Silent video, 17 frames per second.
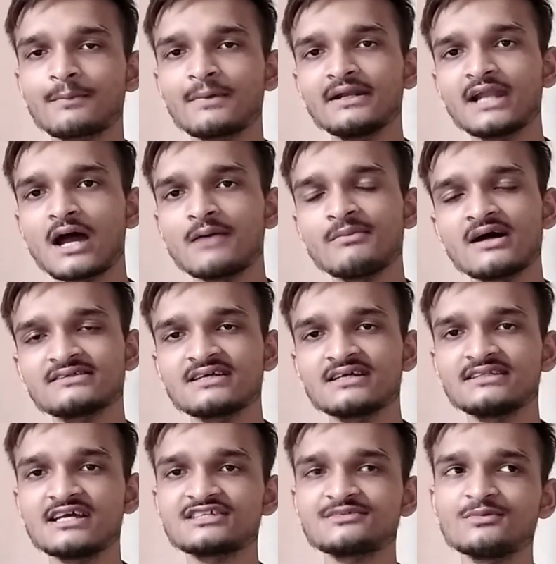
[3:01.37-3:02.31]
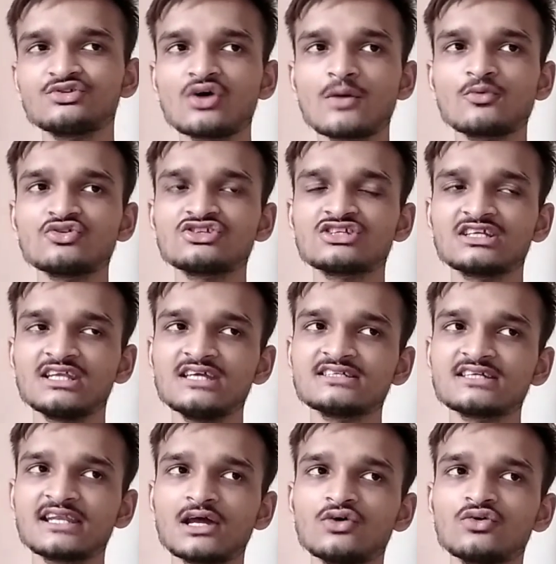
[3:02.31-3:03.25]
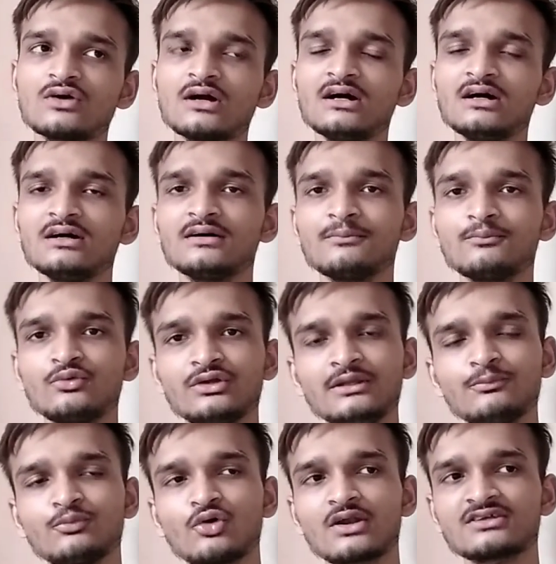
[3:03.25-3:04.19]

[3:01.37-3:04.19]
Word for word: आपका नाम आ जाता है इसमें तो आपको चेन्नई जाना होगा पूरी